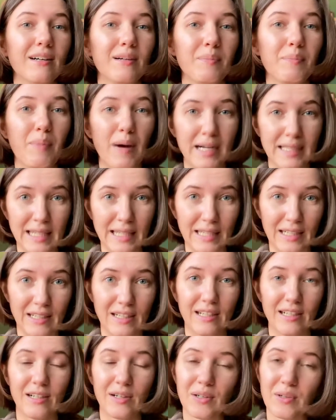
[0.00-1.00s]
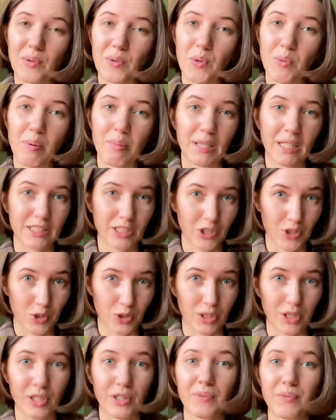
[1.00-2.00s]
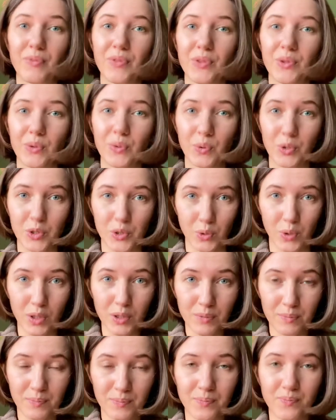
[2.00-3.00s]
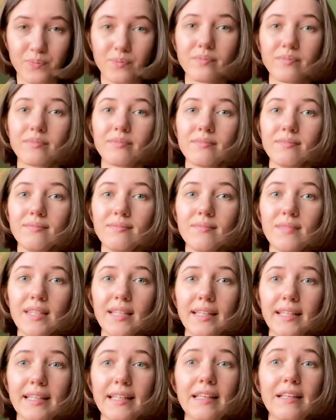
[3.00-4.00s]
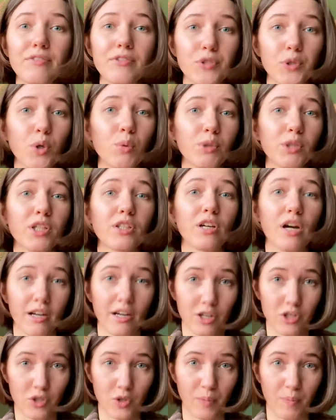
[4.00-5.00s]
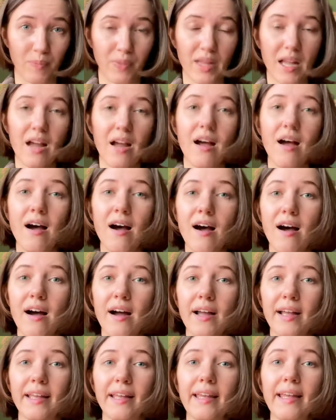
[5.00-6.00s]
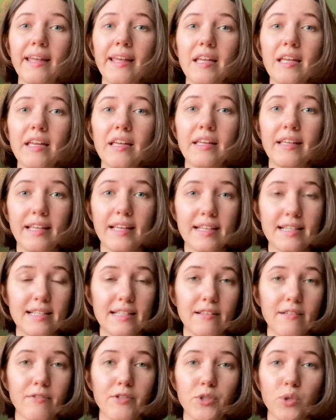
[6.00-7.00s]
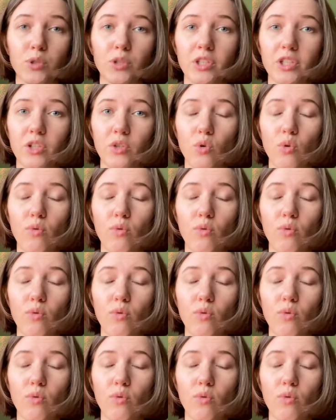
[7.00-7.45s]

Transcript: паника об оплате счета уйдет, и все будет хорошо. И если все-таки у